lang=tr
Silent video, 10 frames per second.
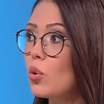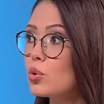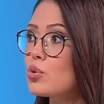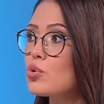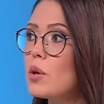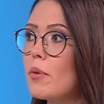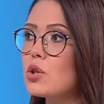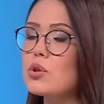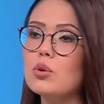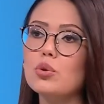Oyuncuya
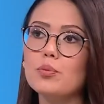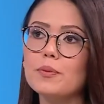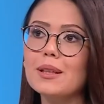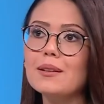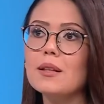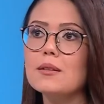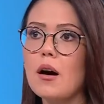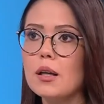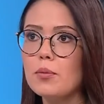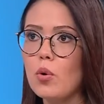başka kulüplerin de
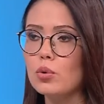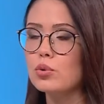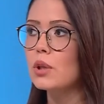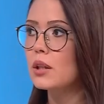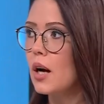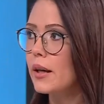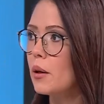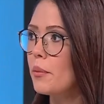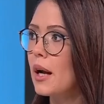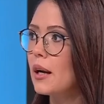talip olduğuna dair
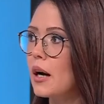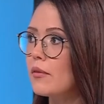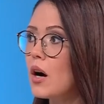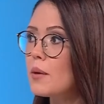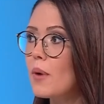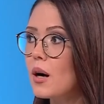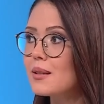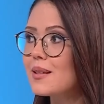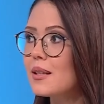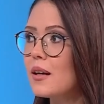haberler var.
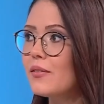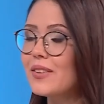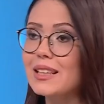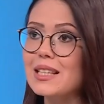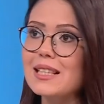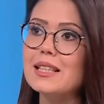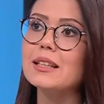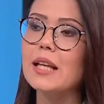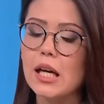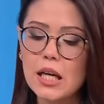Marsilya ve
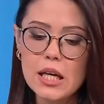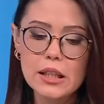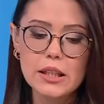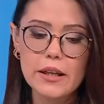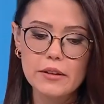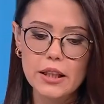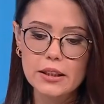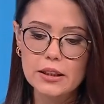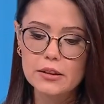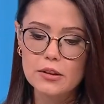Nis'in de devreye
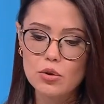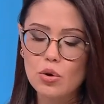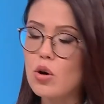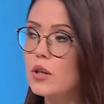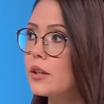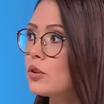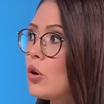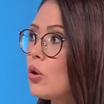girdiği söyleniyor.